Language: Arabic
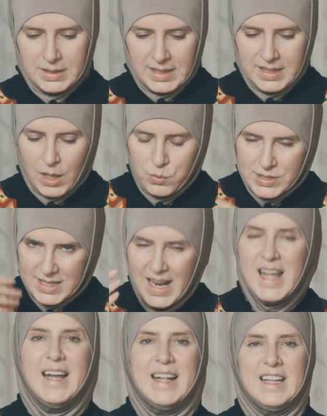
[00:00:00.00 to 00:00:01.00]
يعني أو
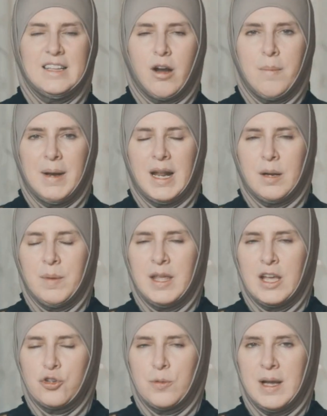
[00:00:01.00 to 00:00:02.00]
صناعة الدراما
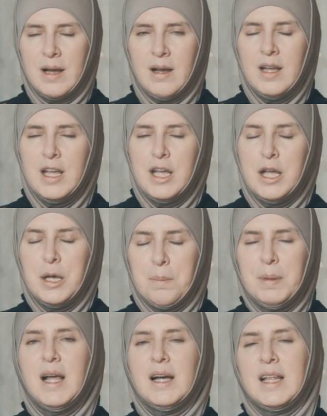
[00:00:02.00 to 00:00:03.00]
العربية يا جماعة
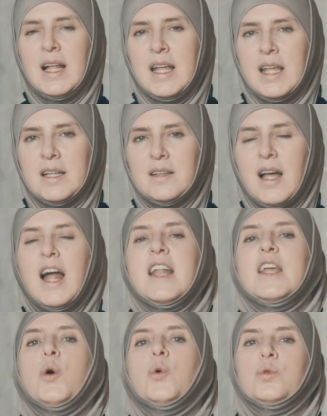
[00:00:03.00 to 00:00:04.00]
بدأت على يد
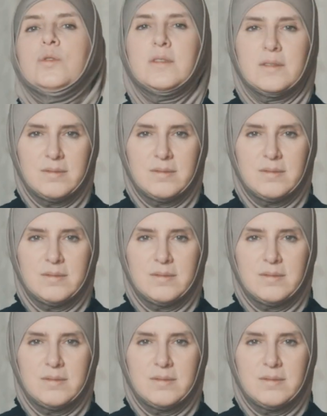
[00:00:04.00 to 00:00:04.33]
اليهود